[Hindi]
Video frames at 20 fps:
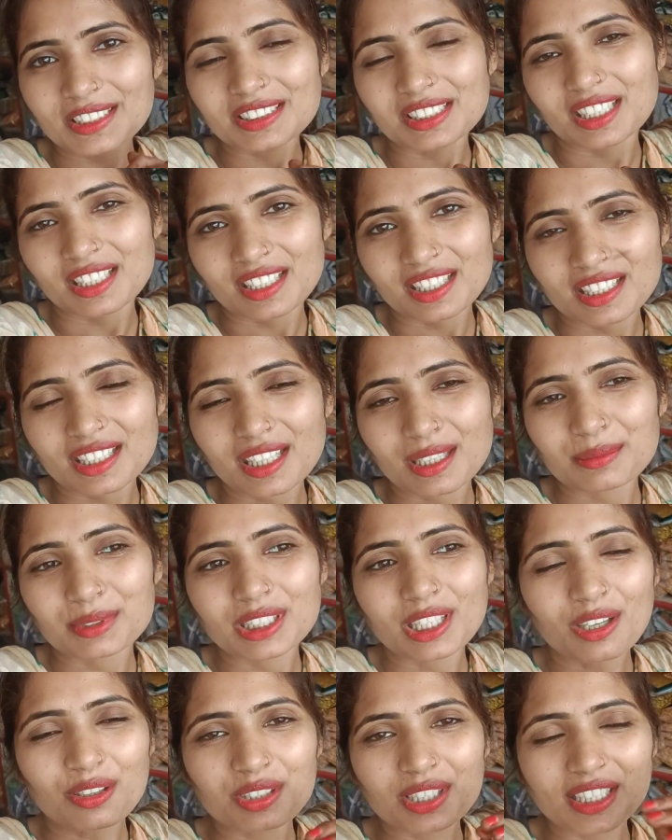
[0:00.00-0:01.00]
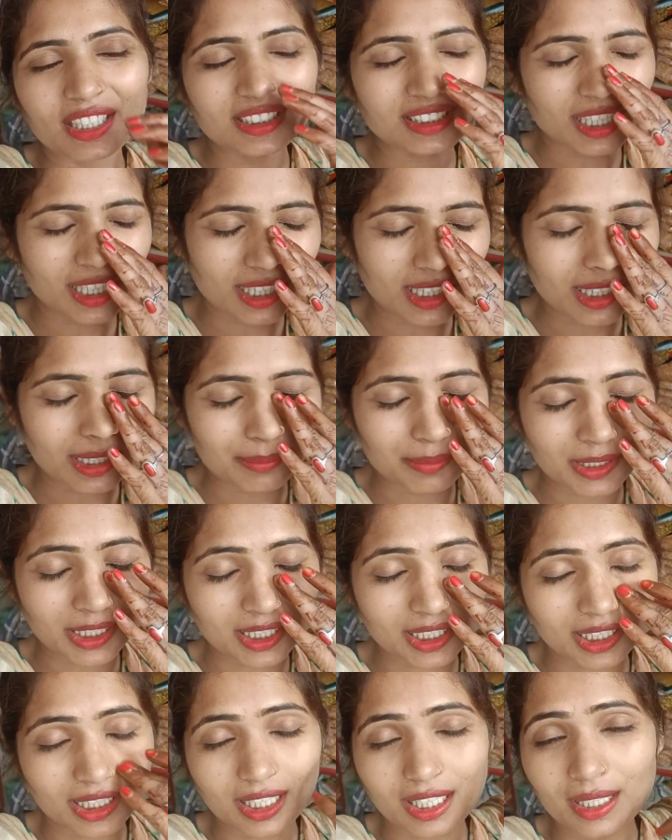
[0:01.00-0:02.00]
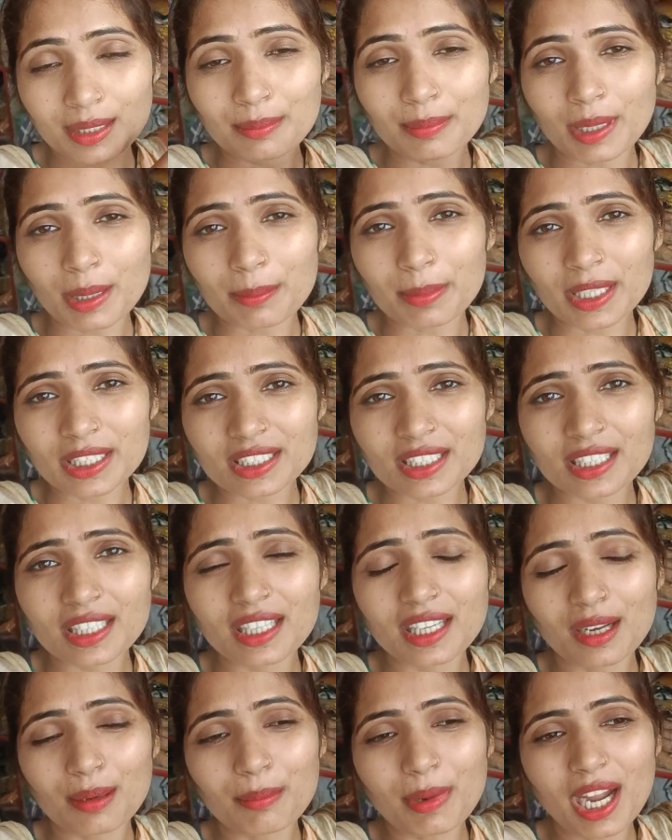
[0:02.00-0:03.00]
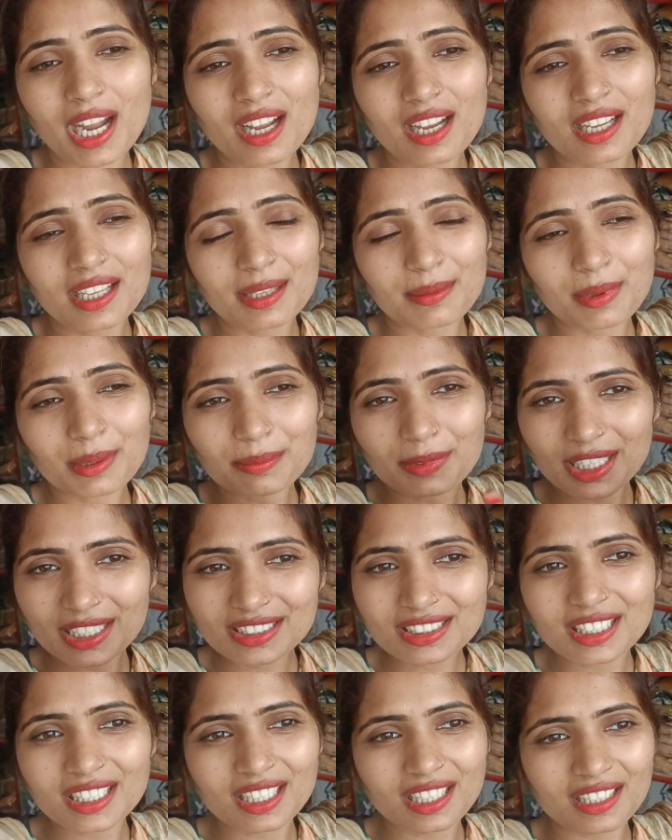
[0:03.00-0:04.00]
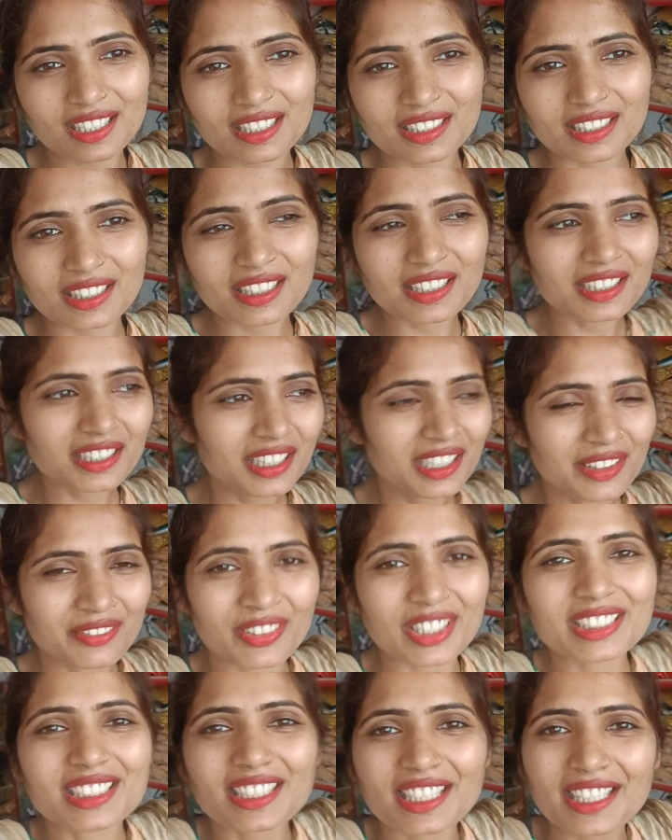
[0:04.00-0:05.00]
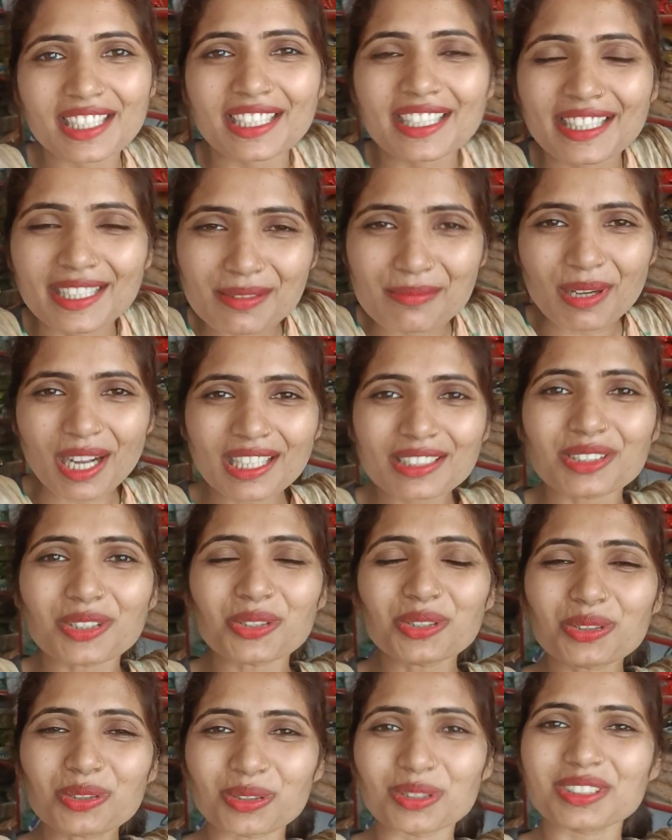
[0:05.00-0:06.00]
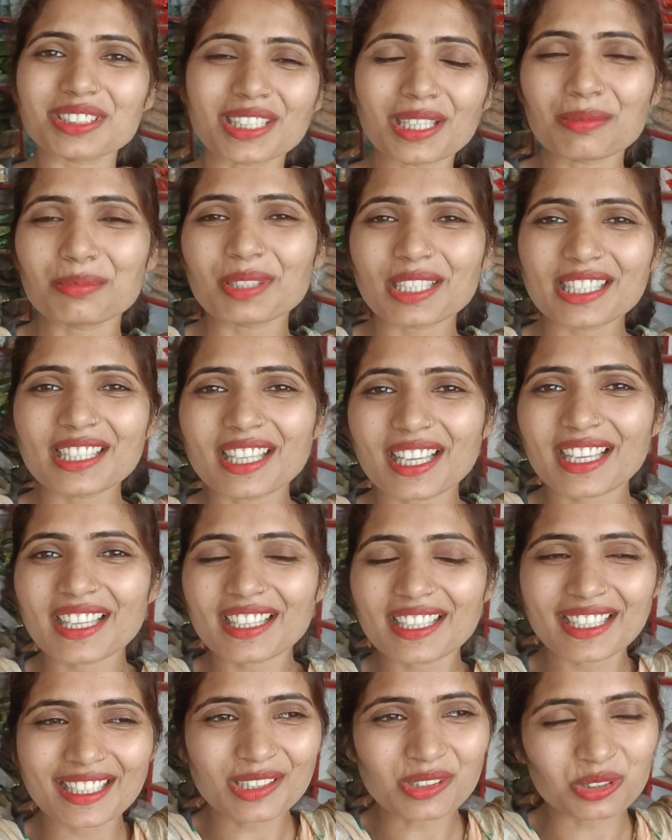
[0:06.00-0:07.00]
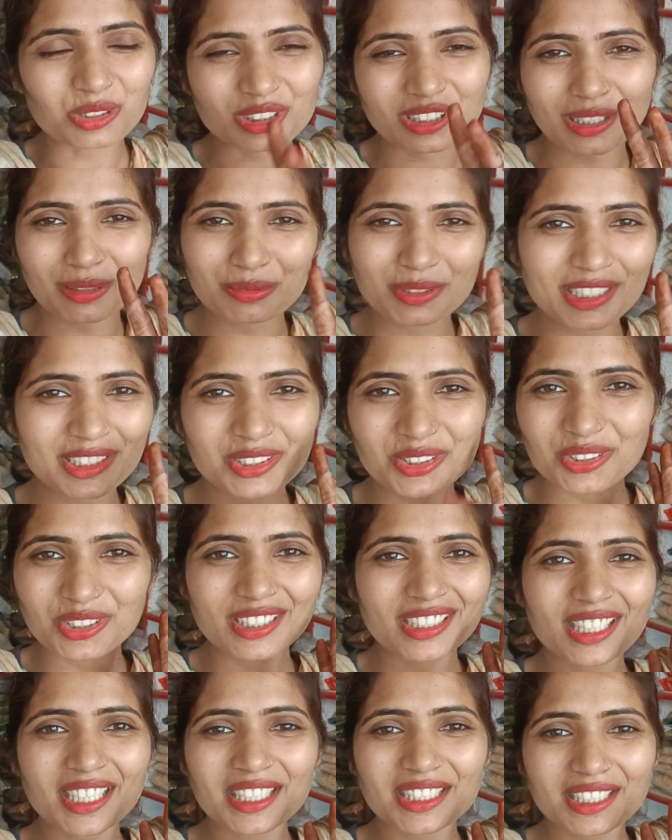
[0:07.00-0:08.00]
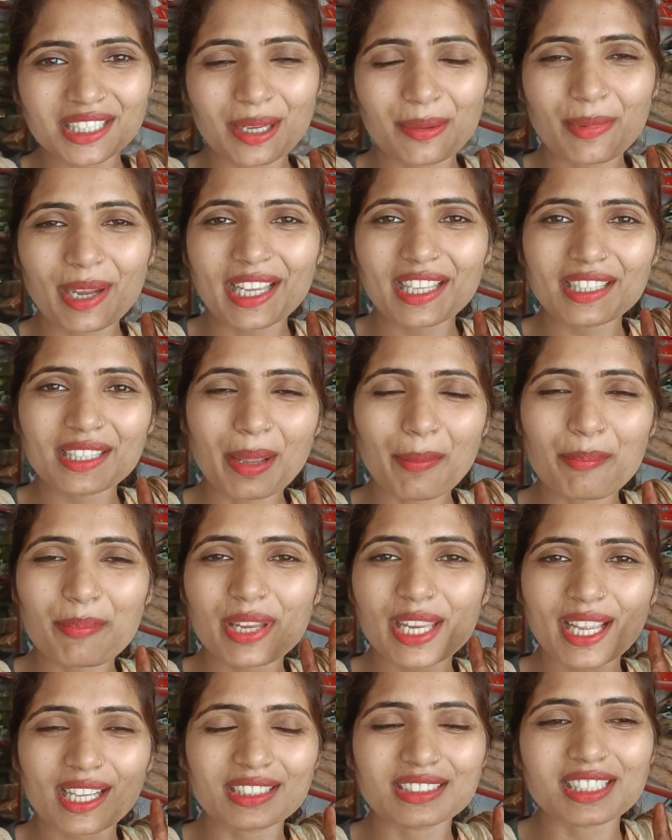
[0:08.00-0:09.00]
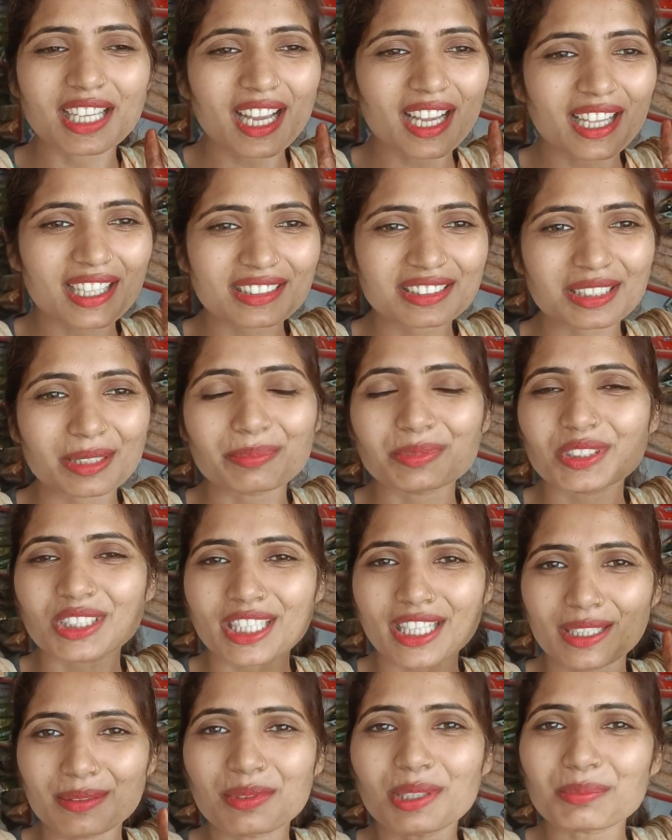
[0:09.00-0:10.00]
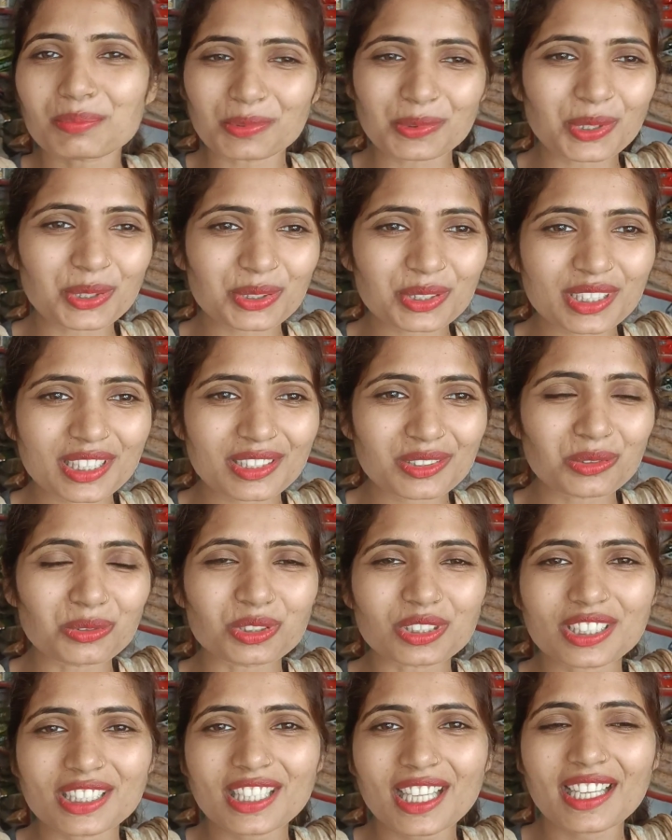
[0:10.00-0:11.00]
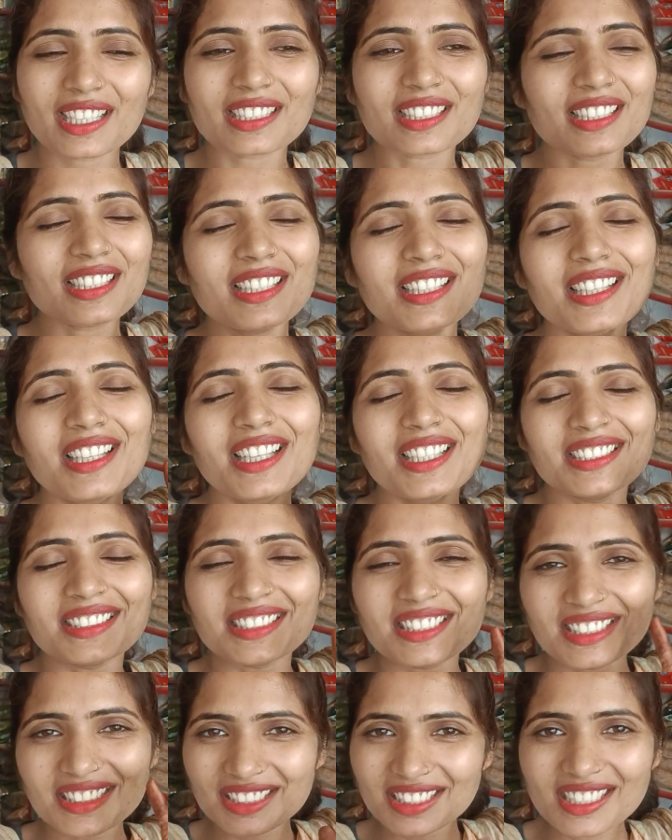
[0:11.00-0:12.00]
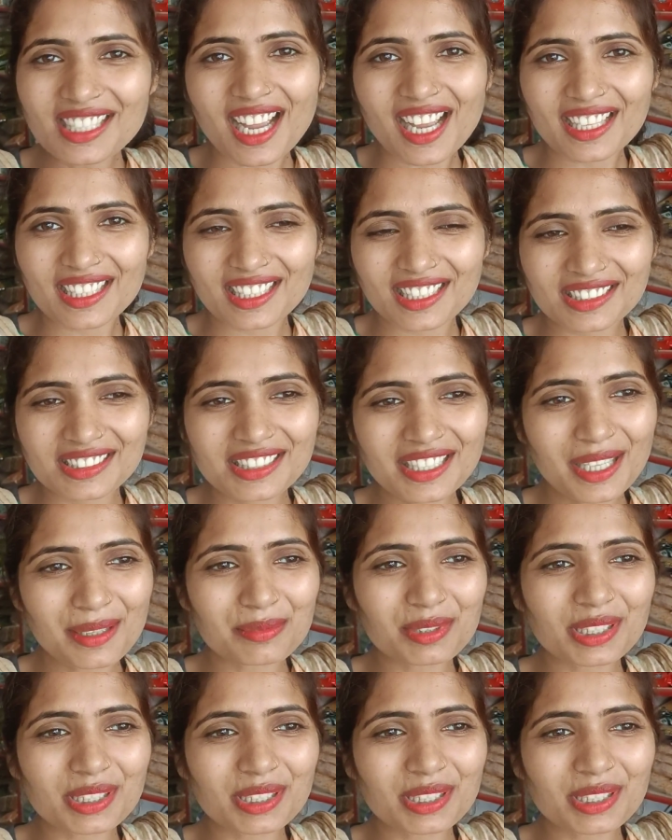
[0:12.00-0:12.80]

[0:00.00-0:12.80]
प्रेस करे का बताओ ढेर सारा कपड़ा रखा है पापा के है हमार है हम कैसे करेंगे वैसे एक बात और खुशखबरी है एक खुशखबरी तो यही है कि हमारे नब्बे हज़ार सब्सक्राइबर पूरे हो गए हैं दूसरी है कि दीदी आ रही